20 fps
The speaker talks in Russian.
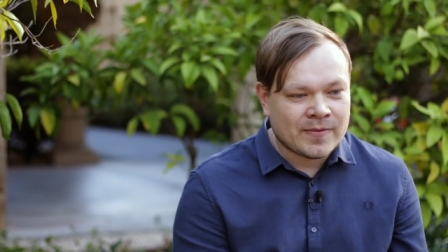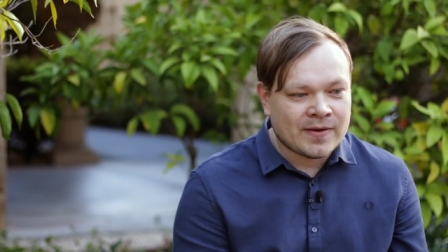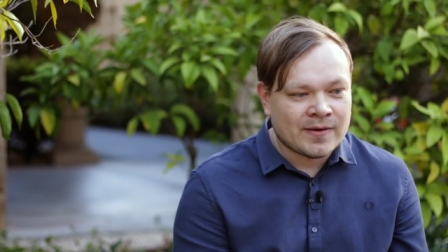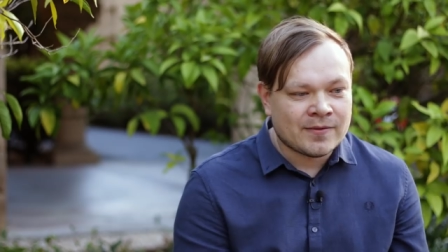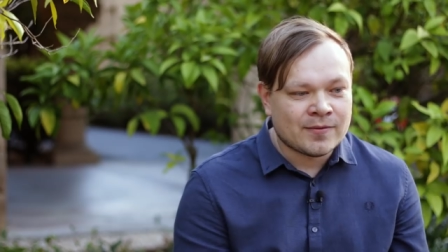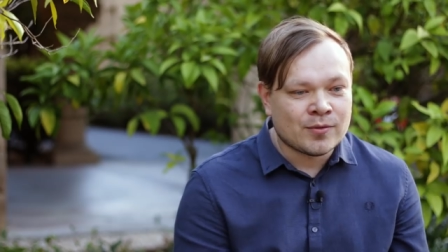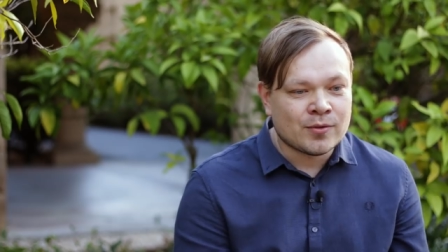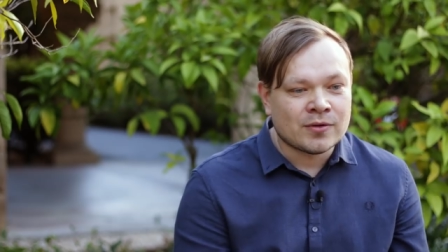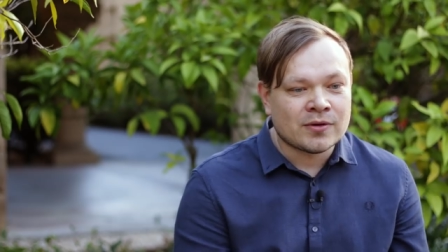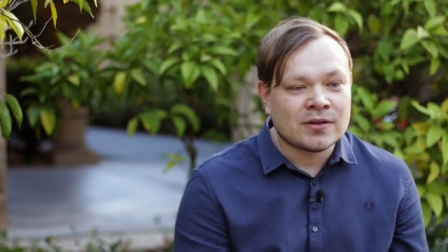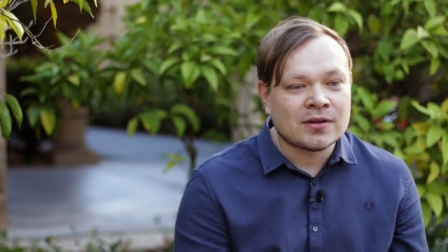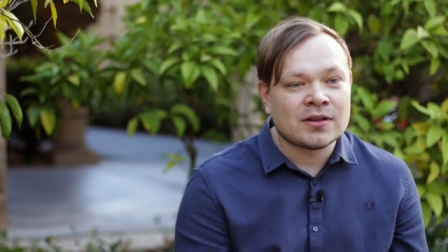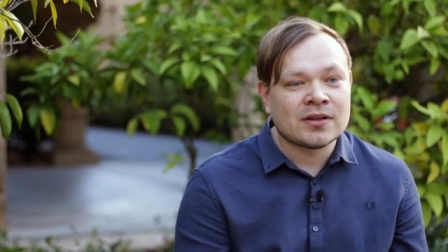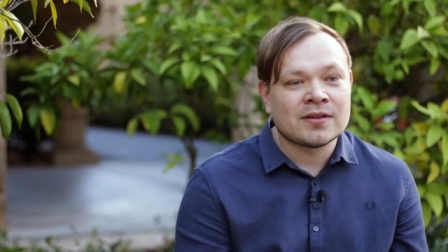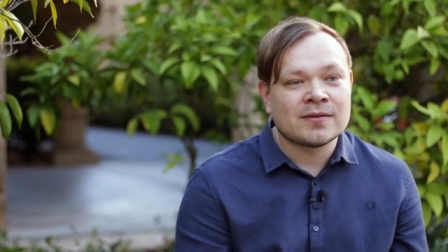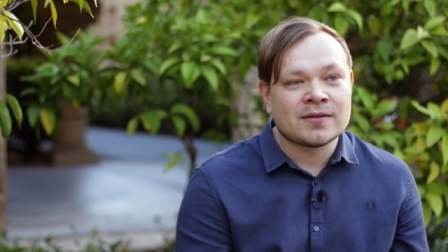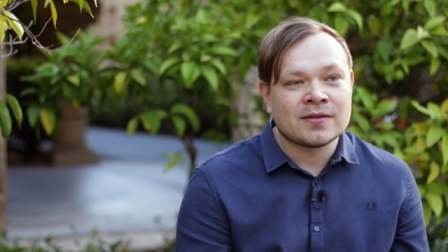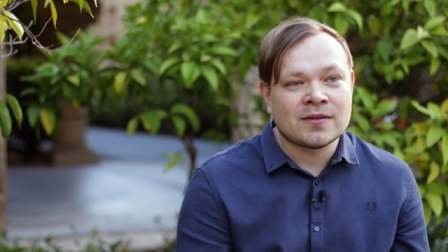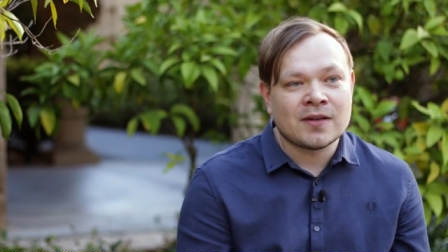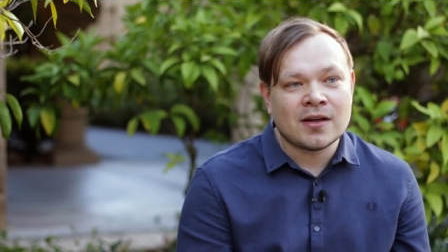Вот,
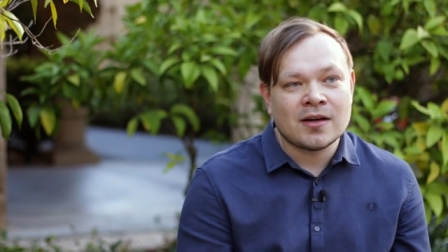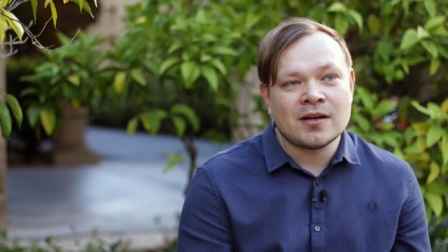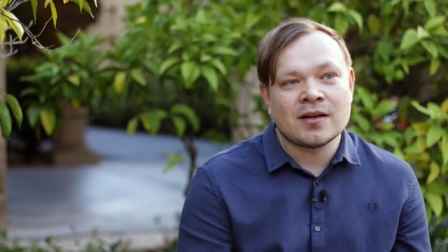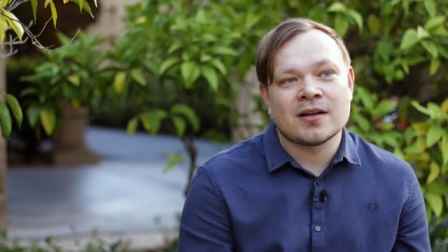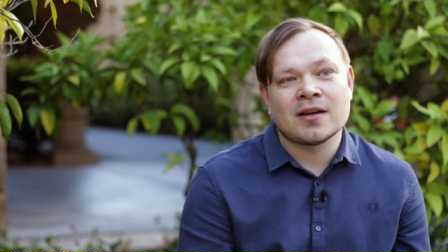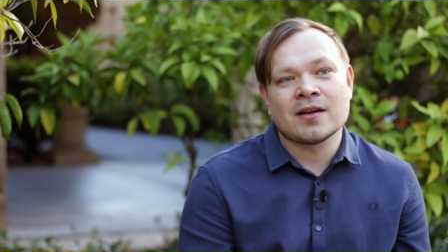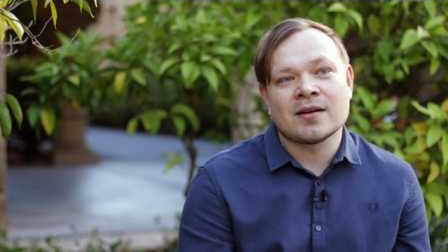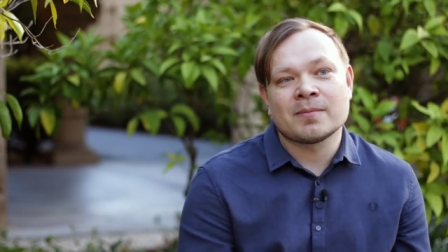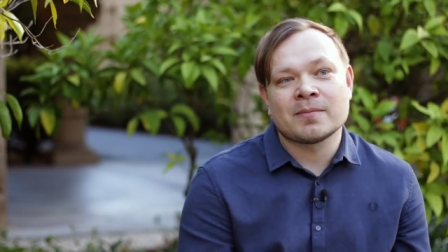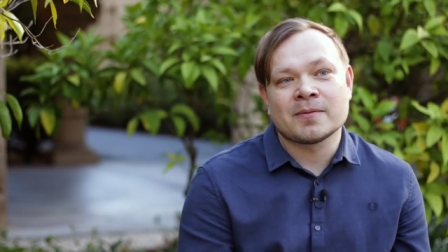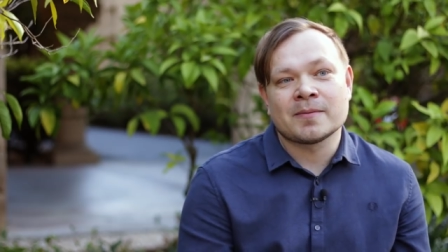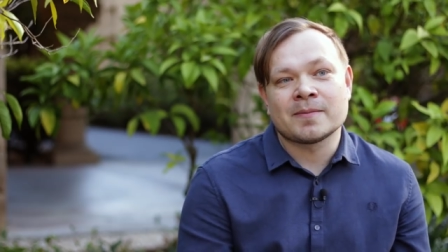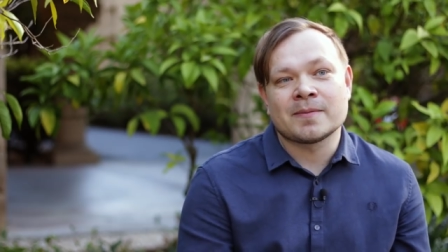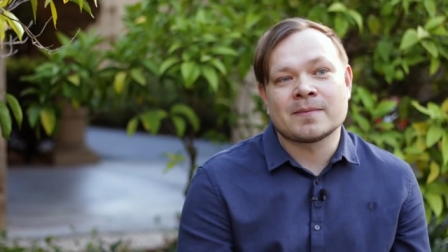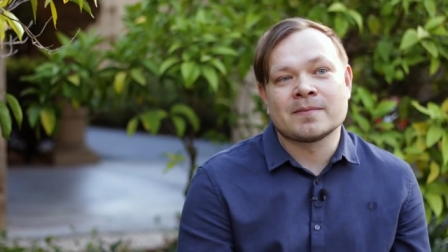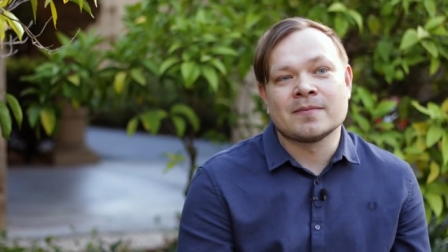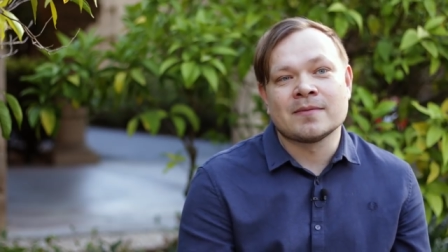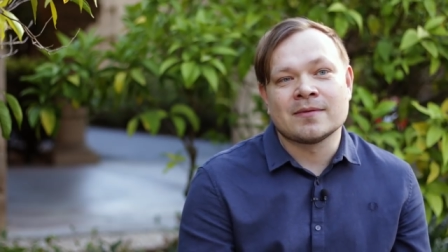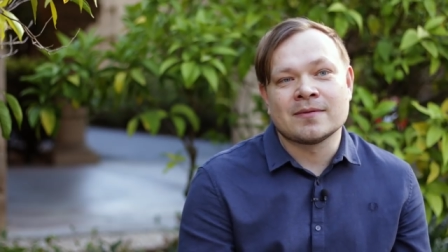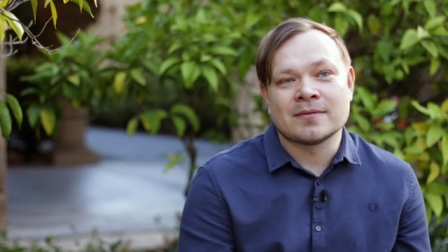и, во-вторых, я,
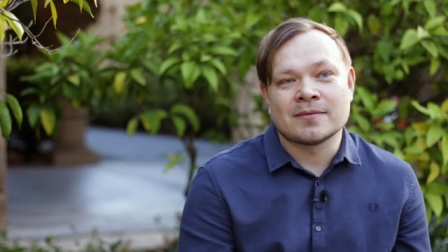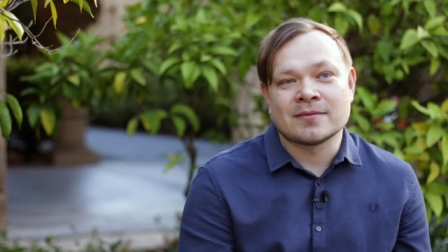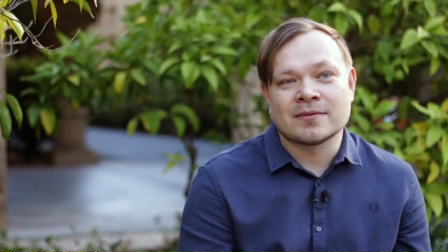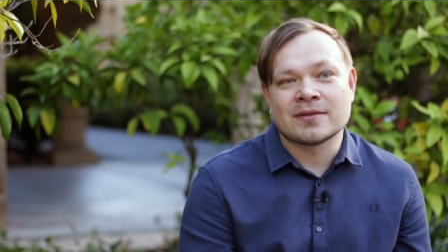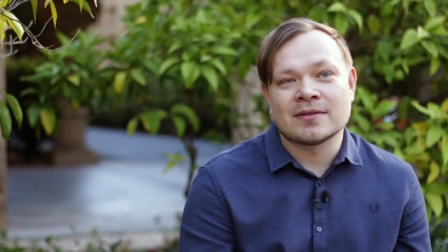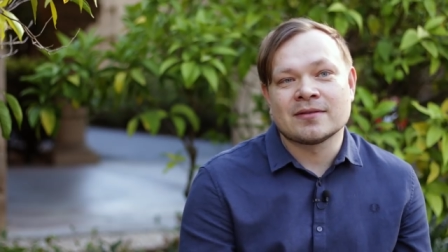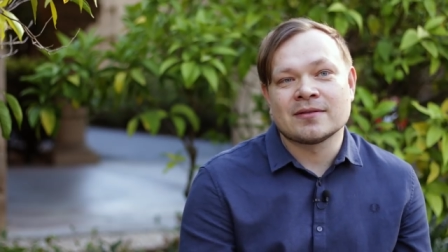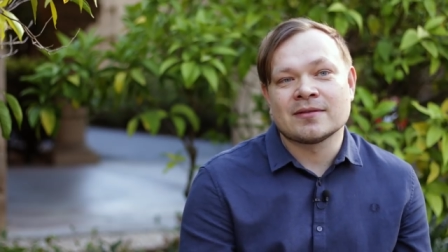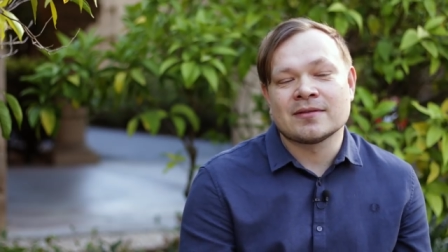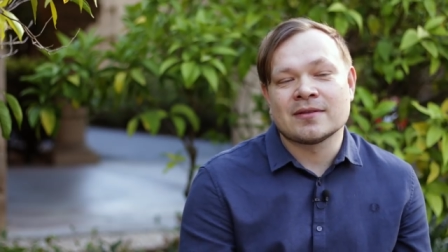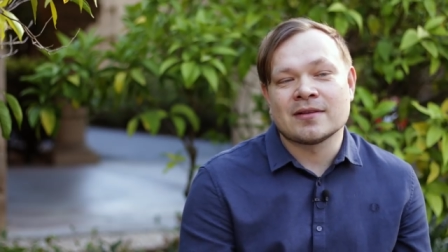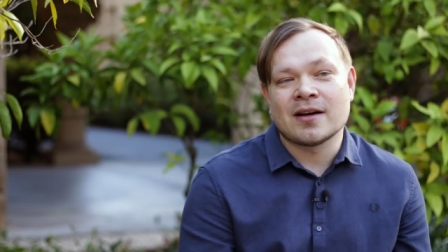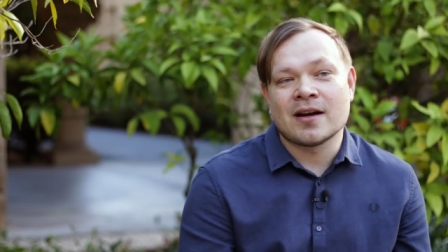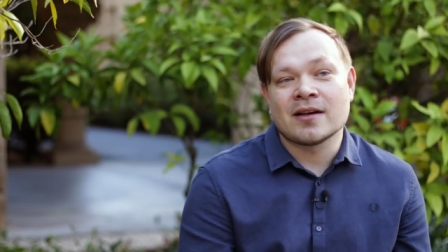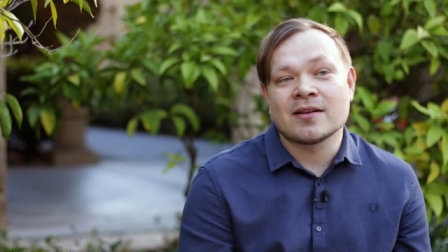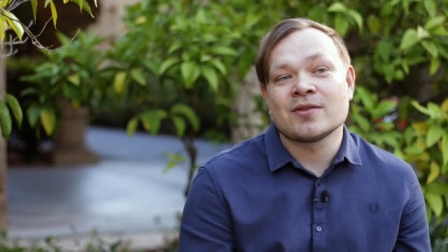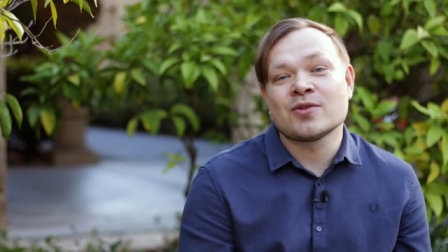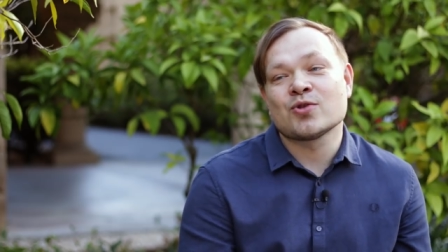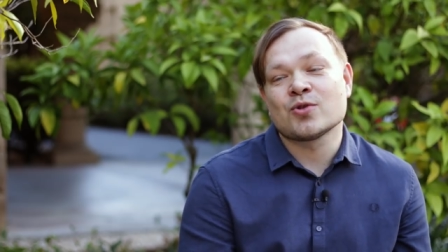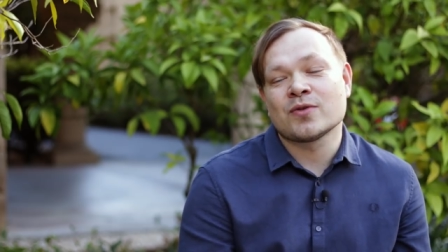
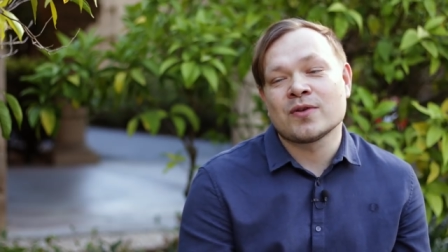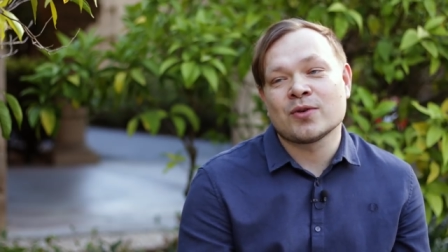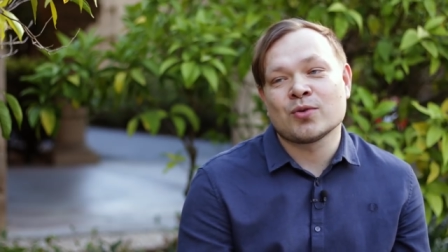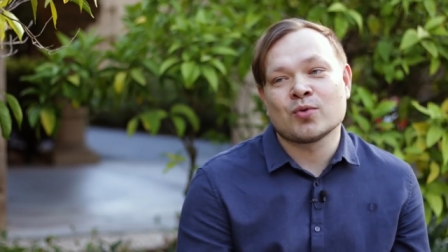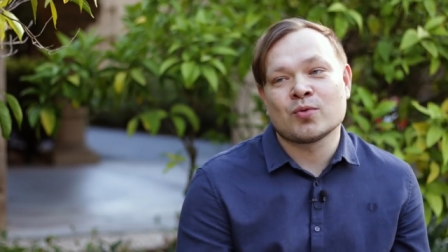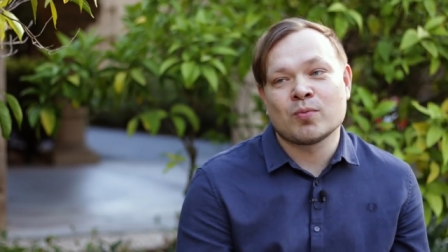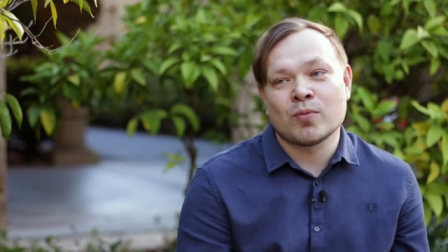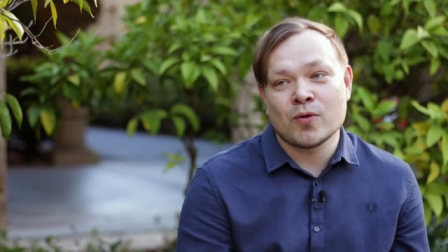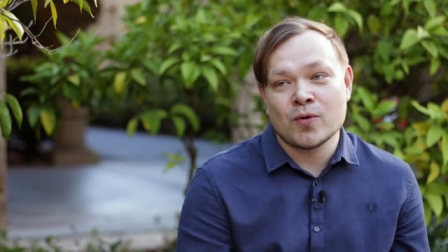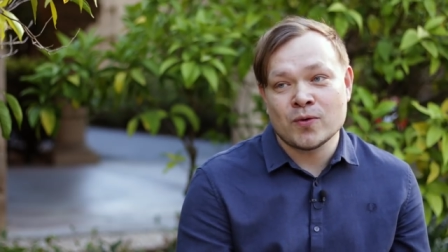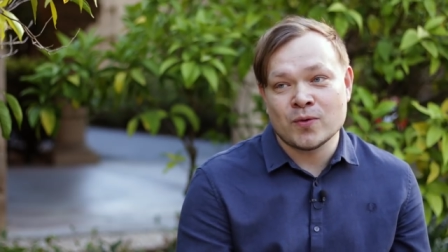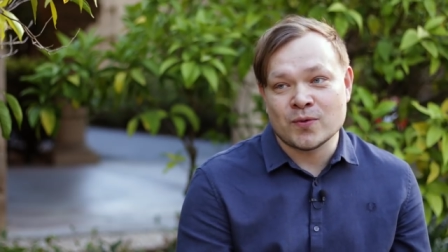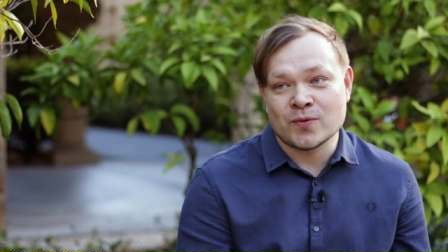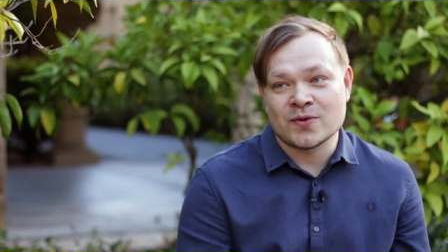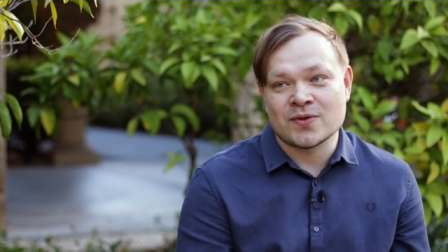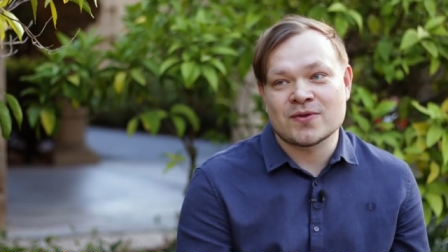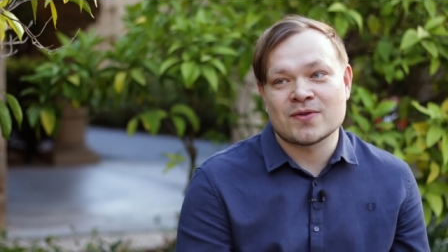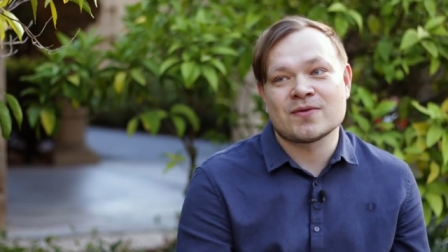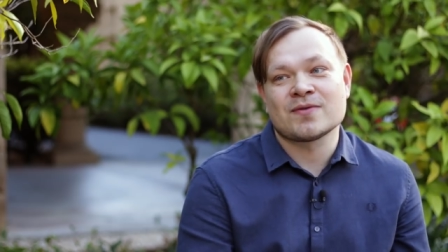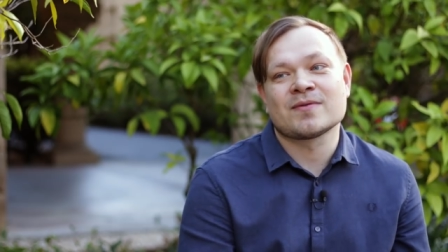они еще дают
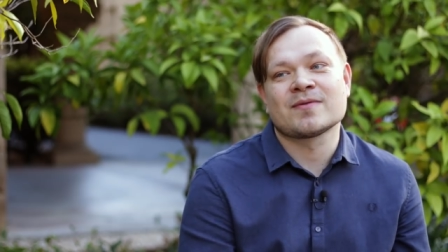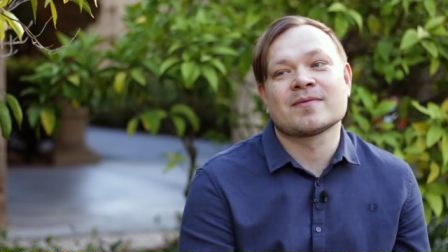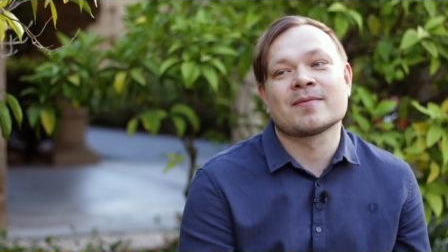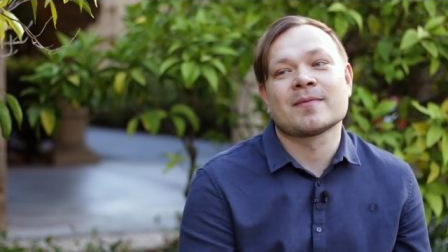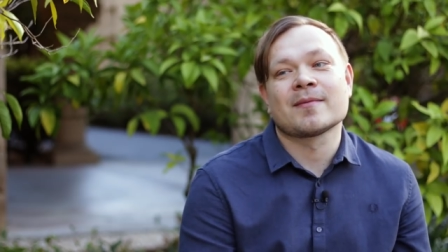бонус,